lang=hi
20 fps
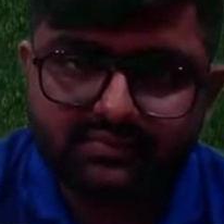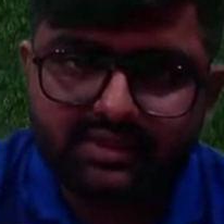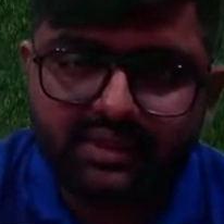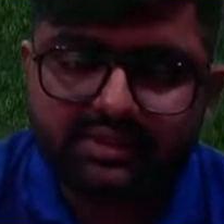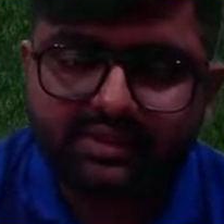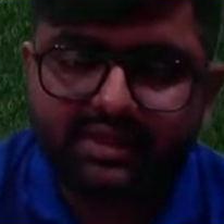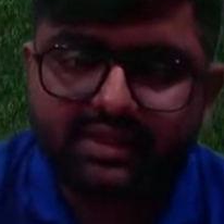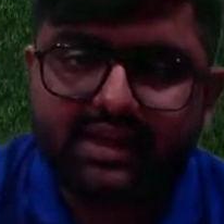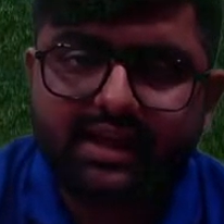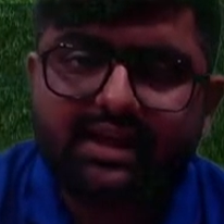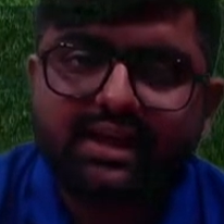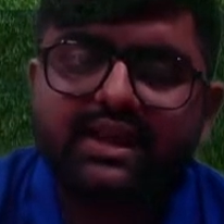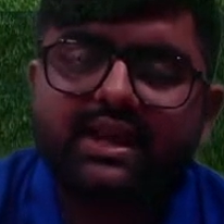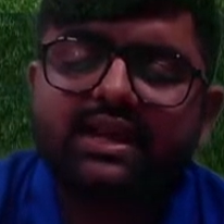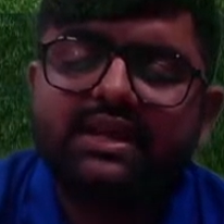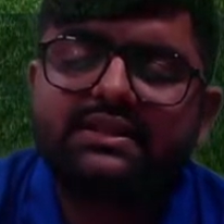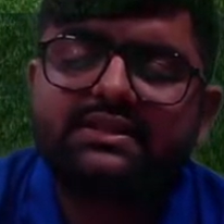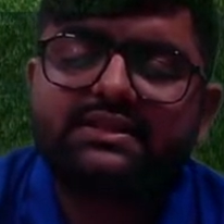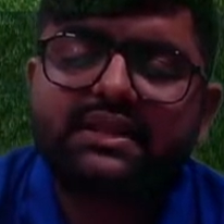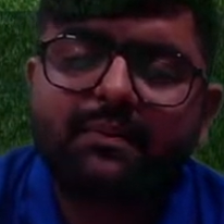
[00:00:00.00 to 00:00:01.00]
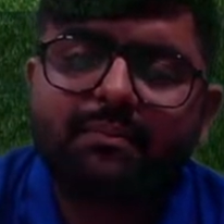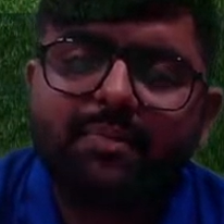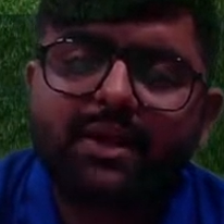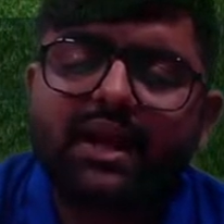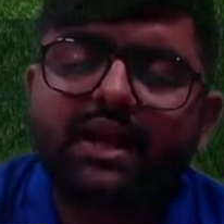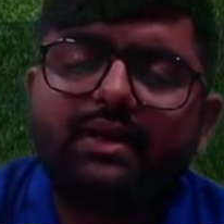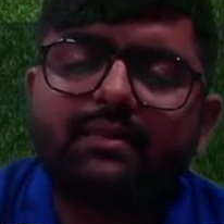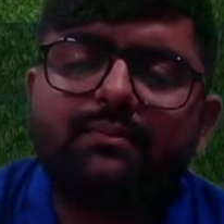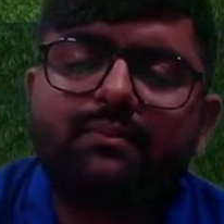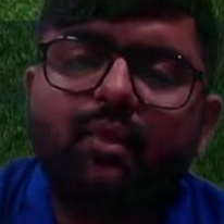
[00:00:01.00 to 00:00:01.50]
ठीक है
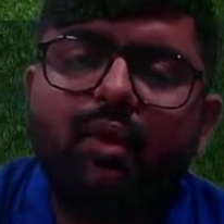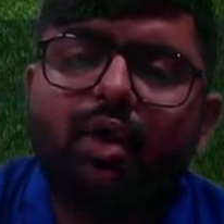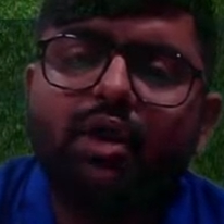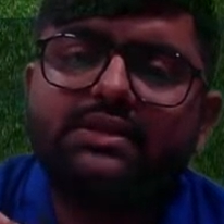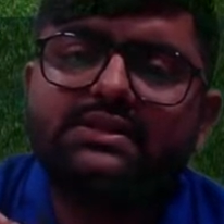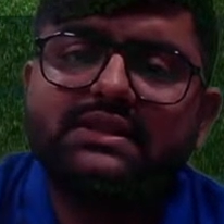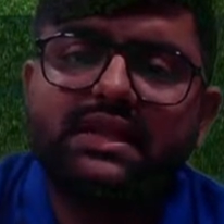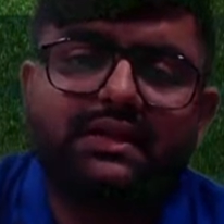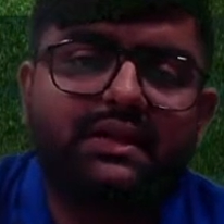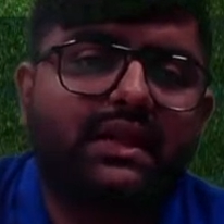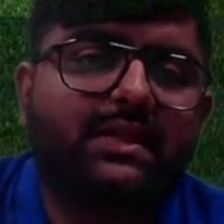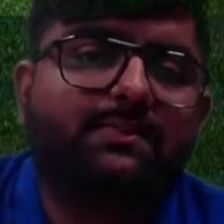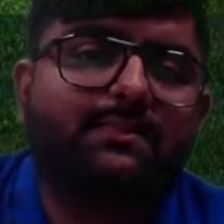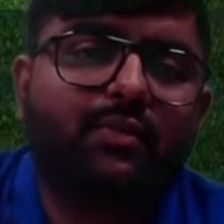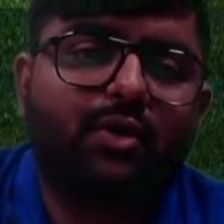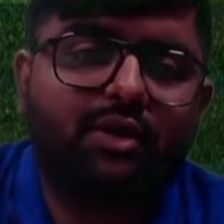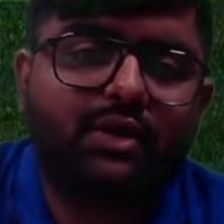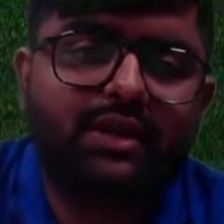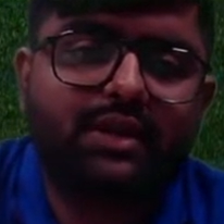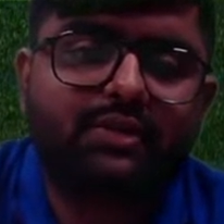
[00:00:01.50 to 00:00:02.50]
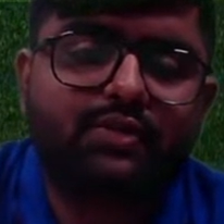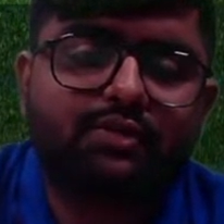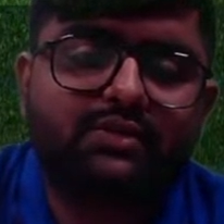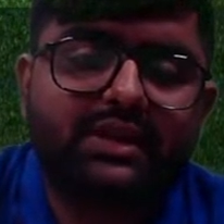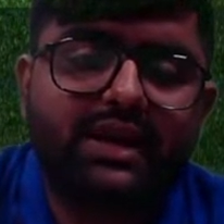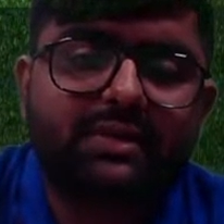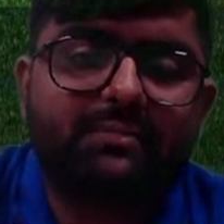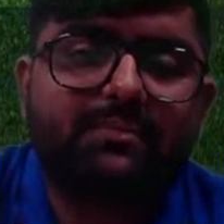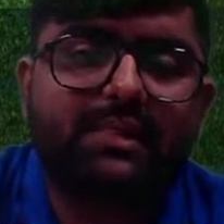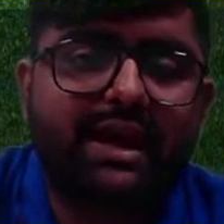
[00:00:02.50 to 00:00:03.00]
सप्लायर बहुत ज़्यादा इंपॉर्टेंट होता
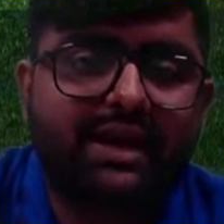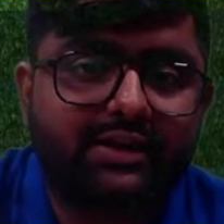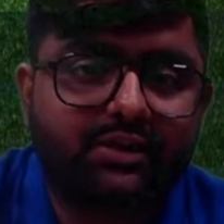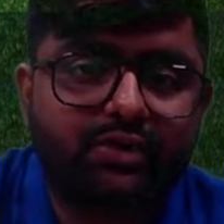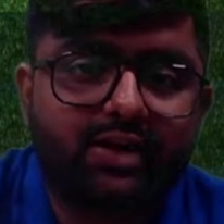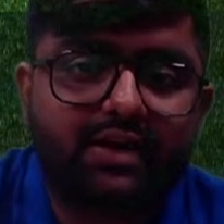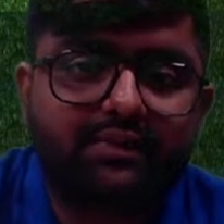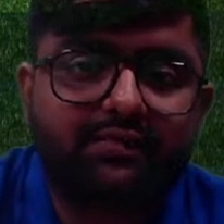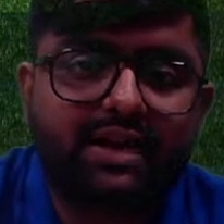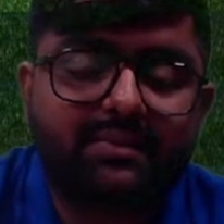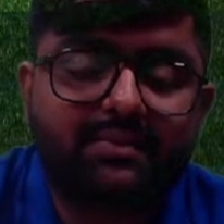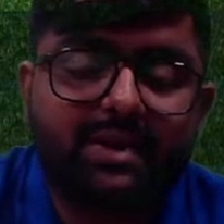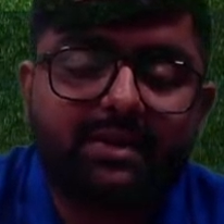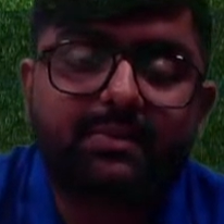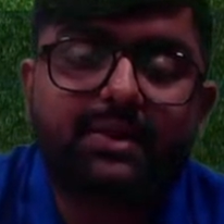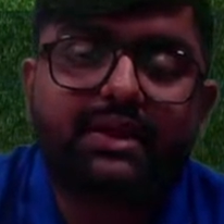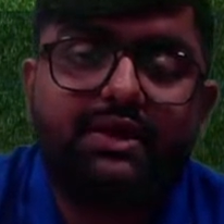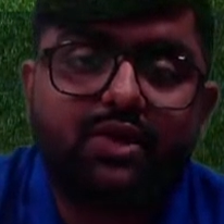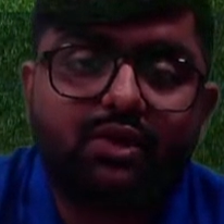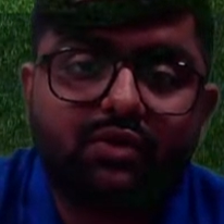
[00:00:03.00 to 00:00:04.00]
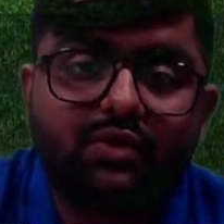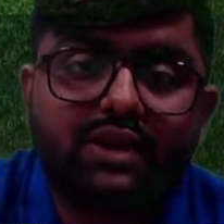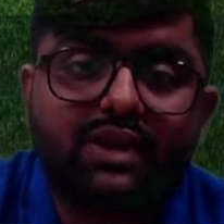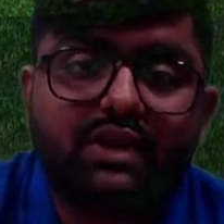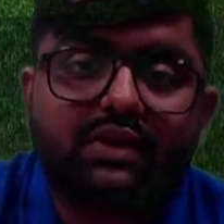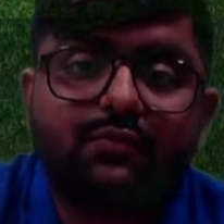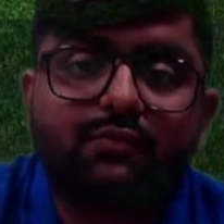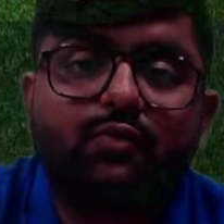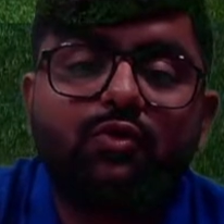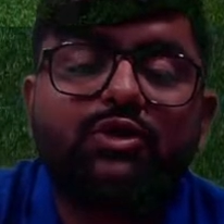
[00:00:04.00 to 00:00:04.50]
है एक माइक्रो एनवायरमेंट में क्योंकि
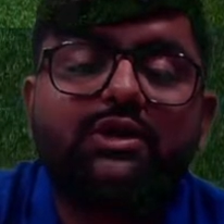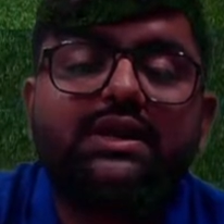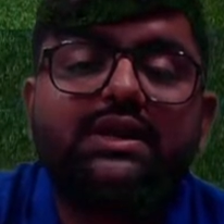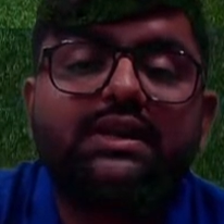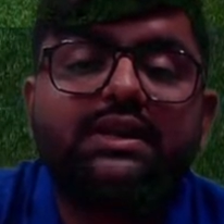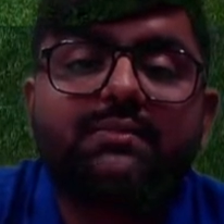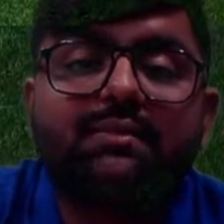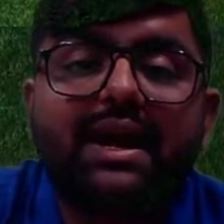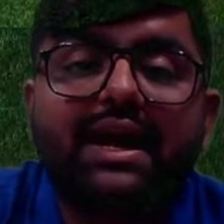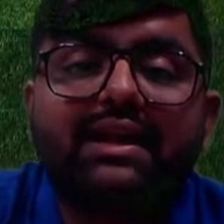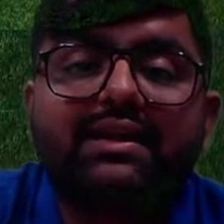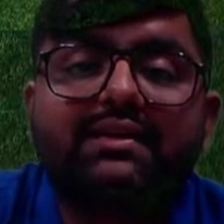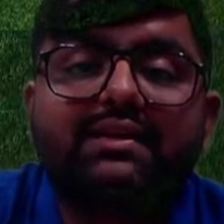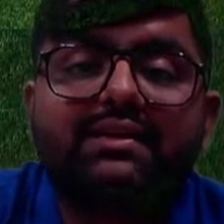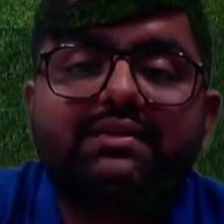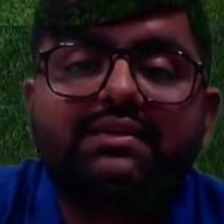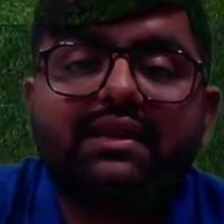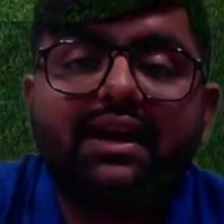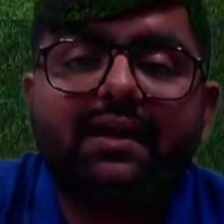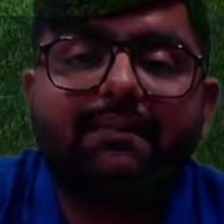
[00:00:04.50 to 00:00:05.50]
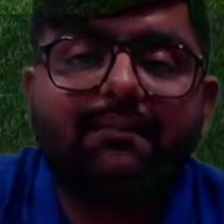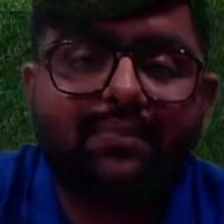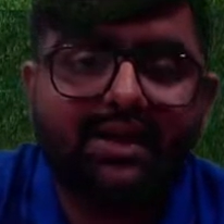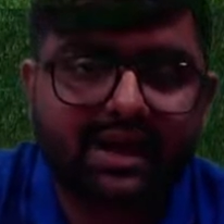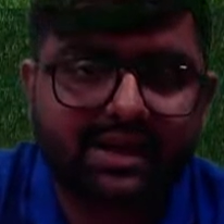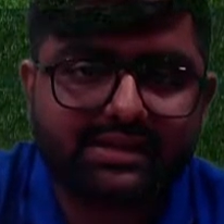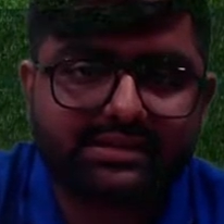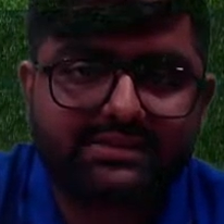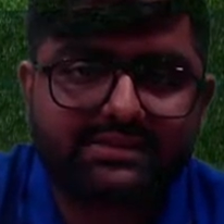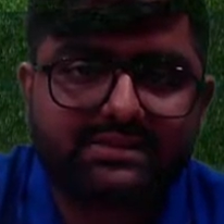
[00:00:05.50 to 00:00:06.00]
वो डिटरमाइन करता है
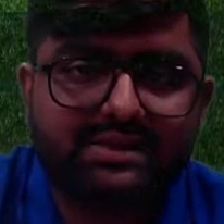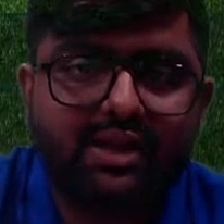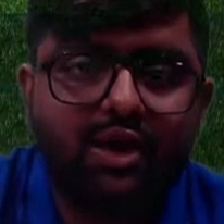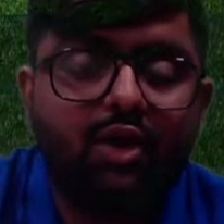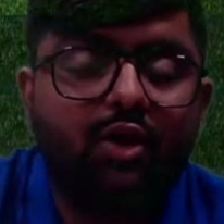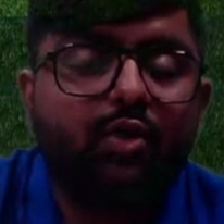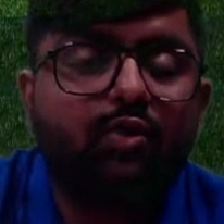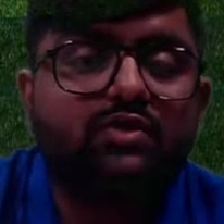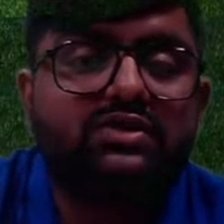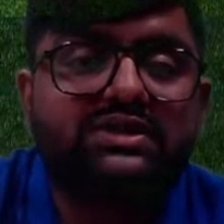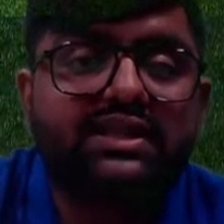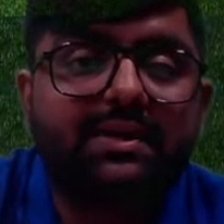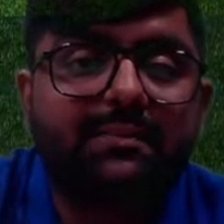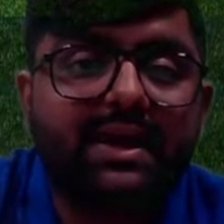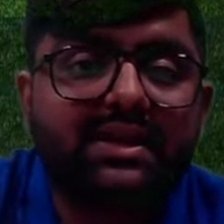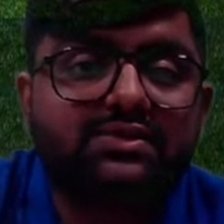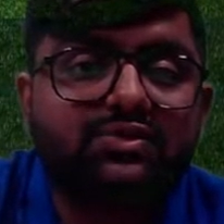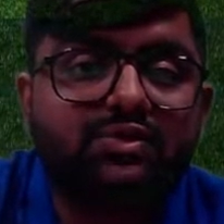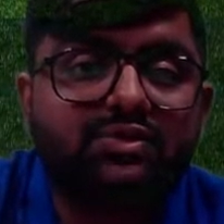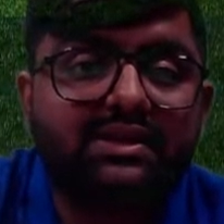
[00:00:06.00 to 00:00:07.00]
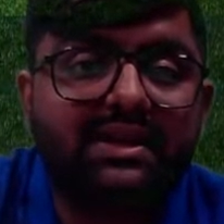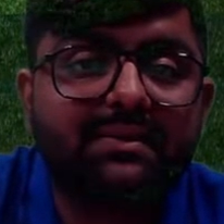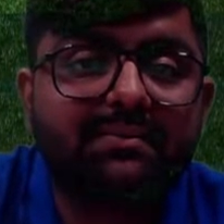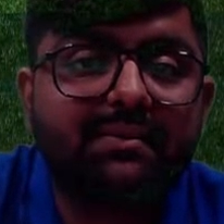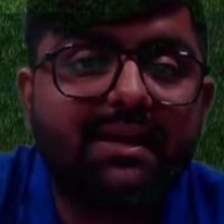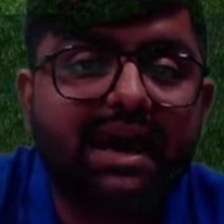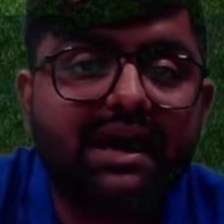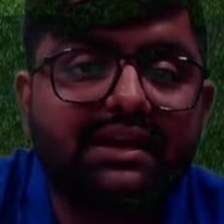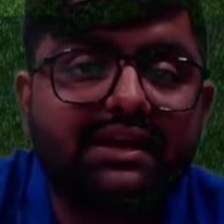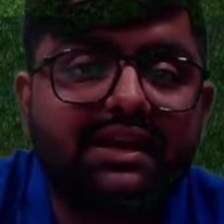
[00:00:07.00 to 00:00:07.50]
प्राइस उसके पास होती है
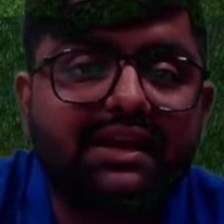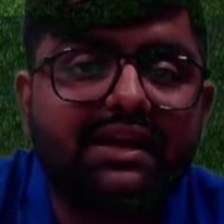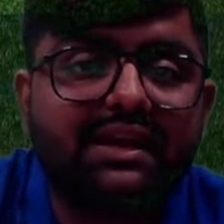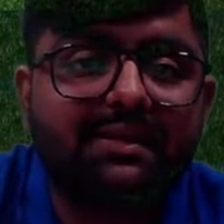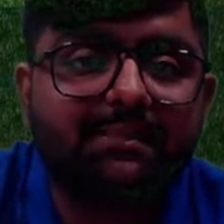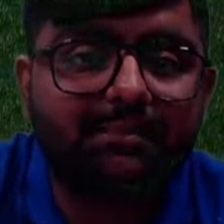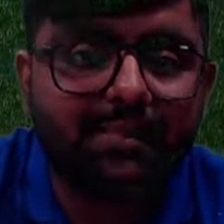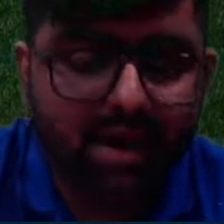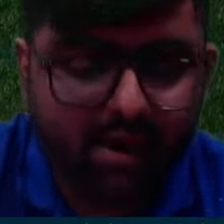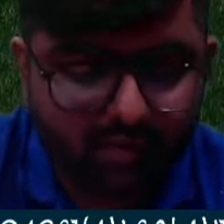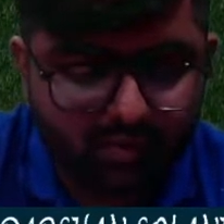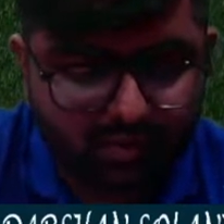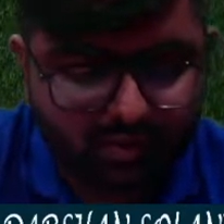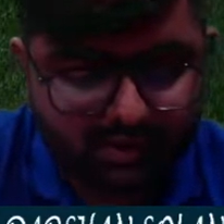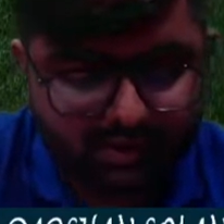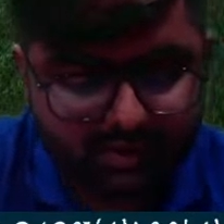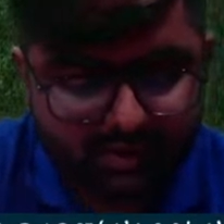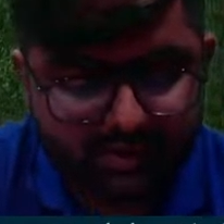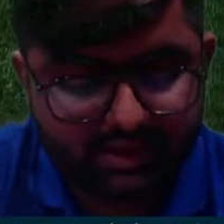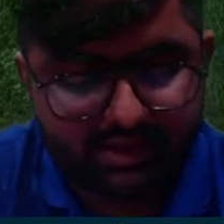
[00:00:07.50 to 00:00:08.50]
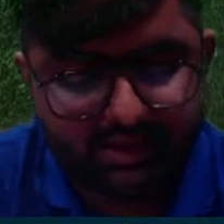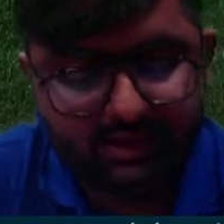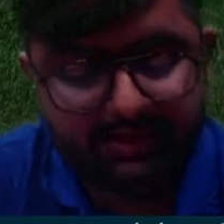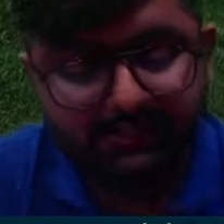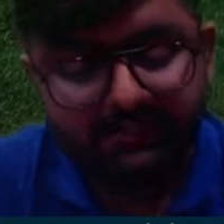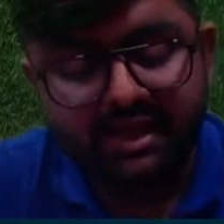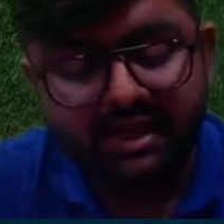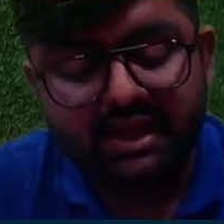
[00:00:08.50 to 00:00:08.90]
बार्गेनिंग पावर ठीक है